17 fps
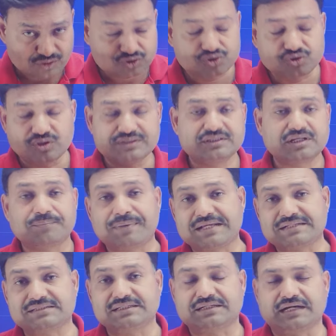जो अंदर
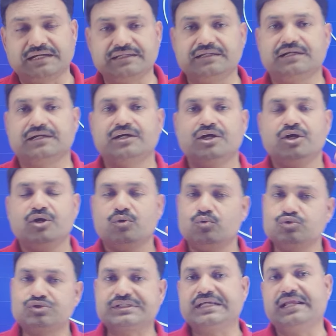प्लास्टिक आई है
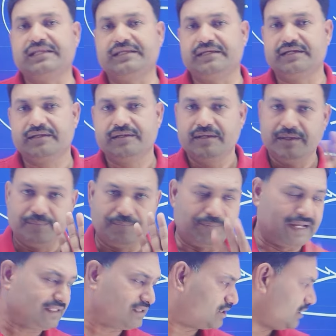उसके लिए
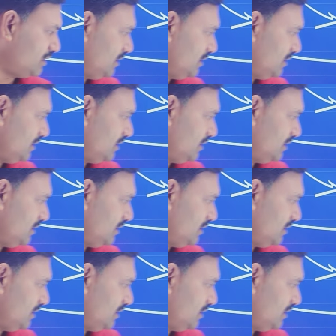मेथी